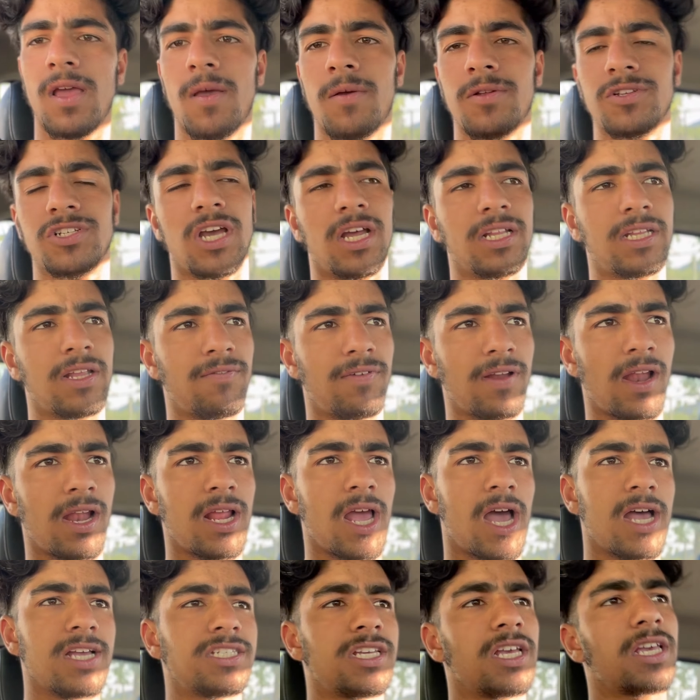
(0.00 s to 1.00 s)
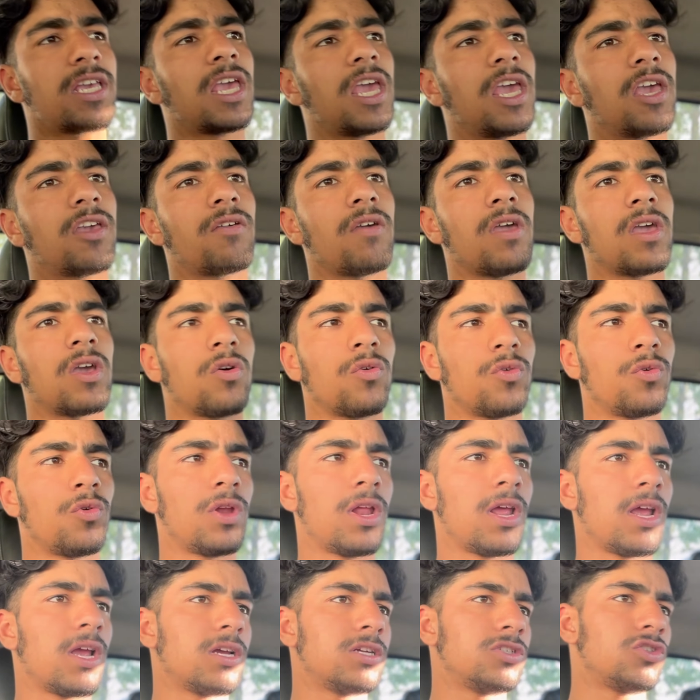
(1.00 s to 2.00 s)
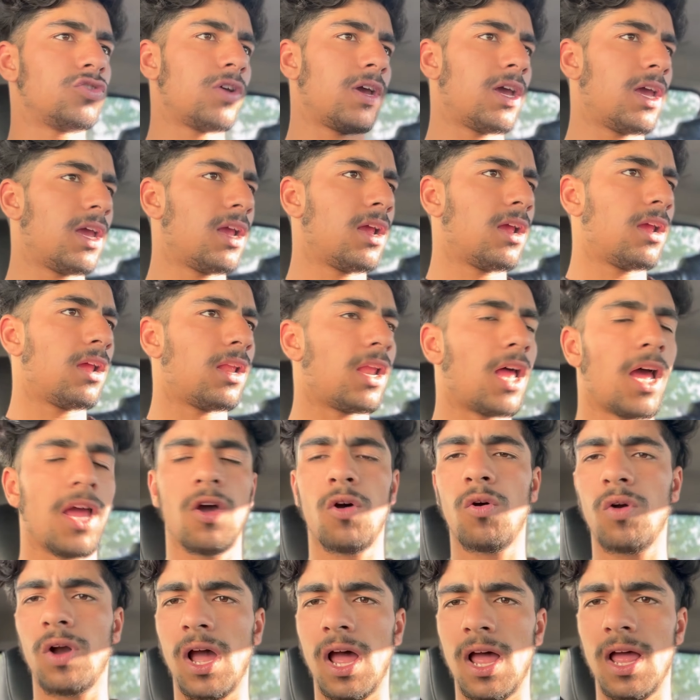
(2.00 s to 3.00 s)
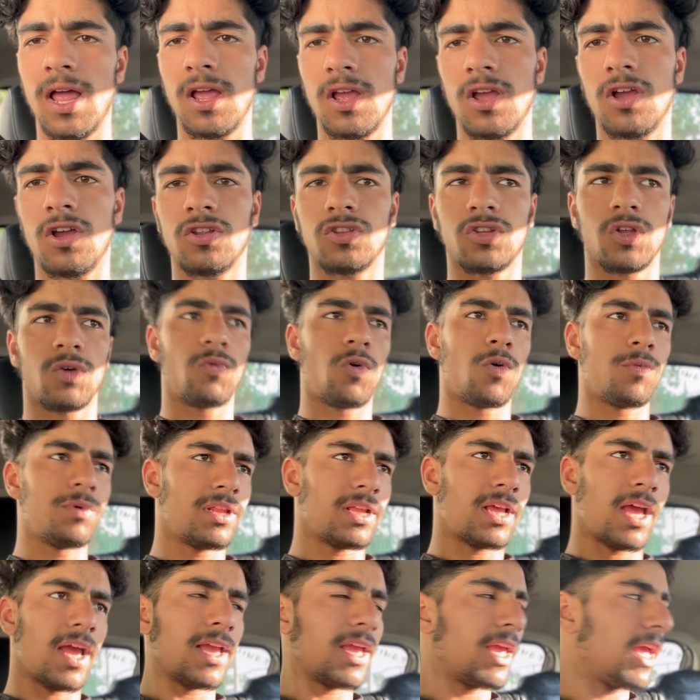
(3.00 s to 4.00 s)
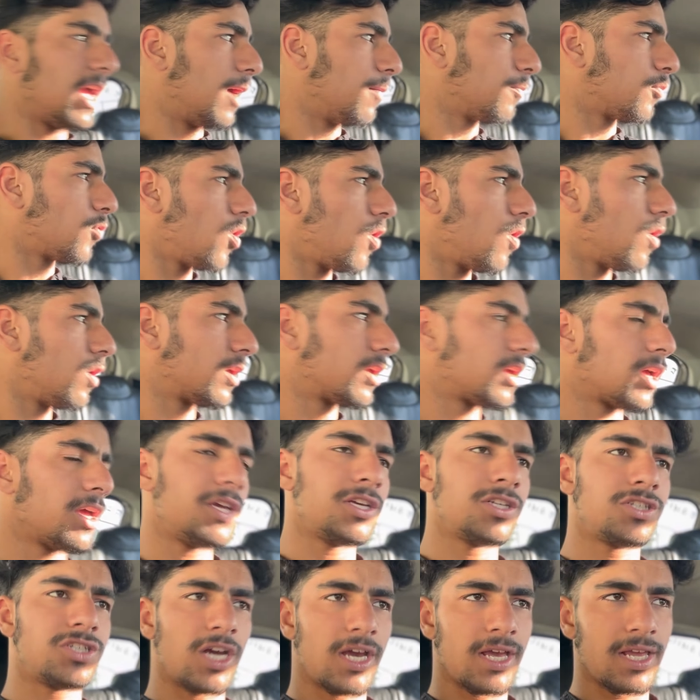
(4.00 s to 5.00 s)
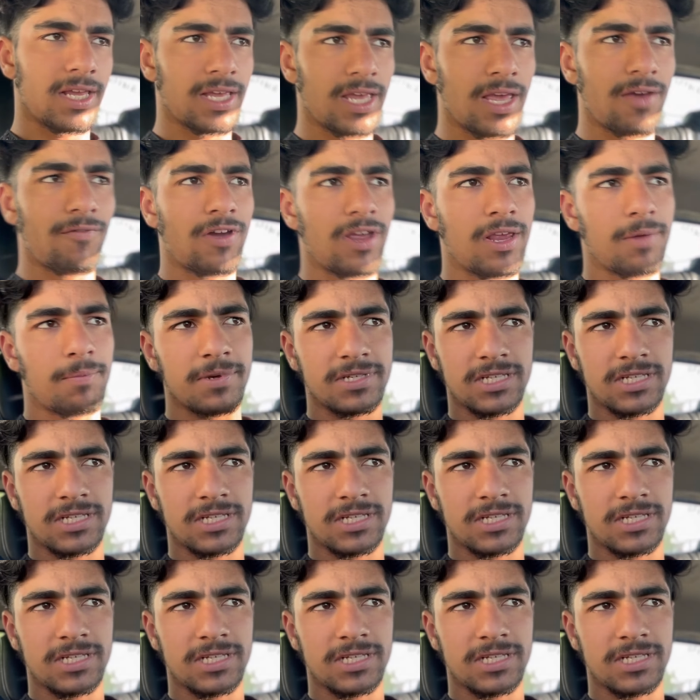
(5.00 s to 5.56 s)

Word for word: जाते फिलहाल यहाँ से केक वेक उन्होंने जो है लाया होगा तो वो भी दिखाएंगे आपको कहीं जाएंगे वहीं पे